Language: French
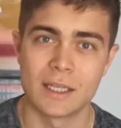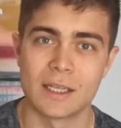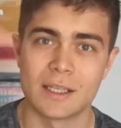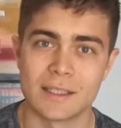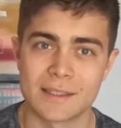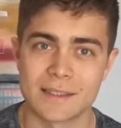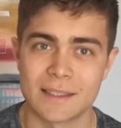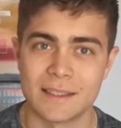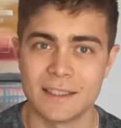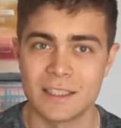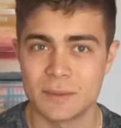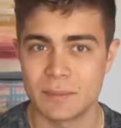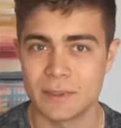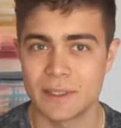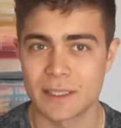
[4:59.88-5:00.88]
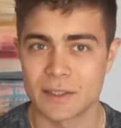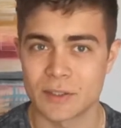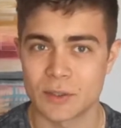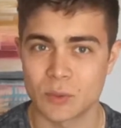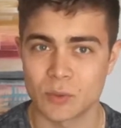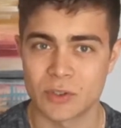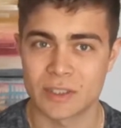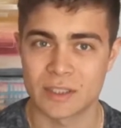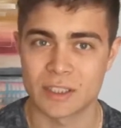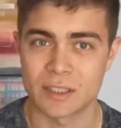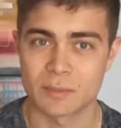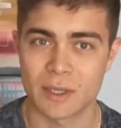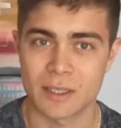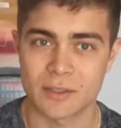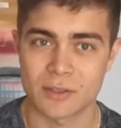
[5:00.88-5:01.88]
euh, c'est une explication de ce qui se
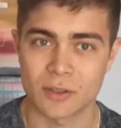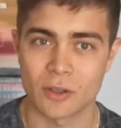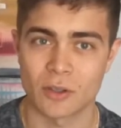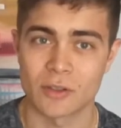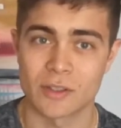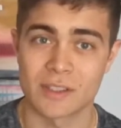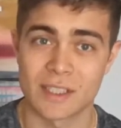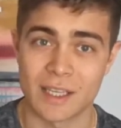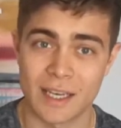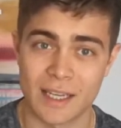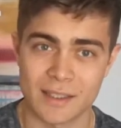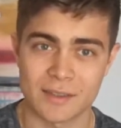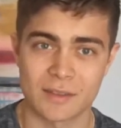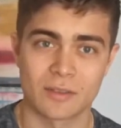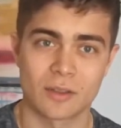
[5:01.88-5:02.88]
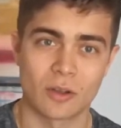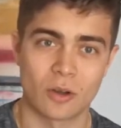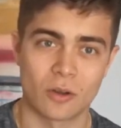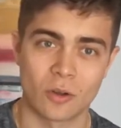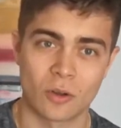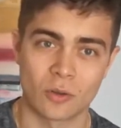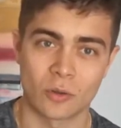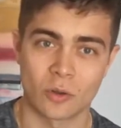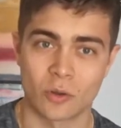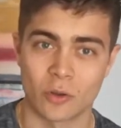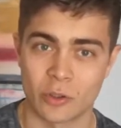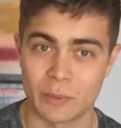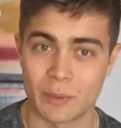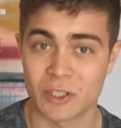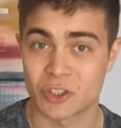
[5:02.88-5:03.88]
passe euh, céleste en, en
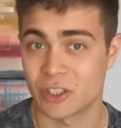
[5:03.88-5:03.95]
image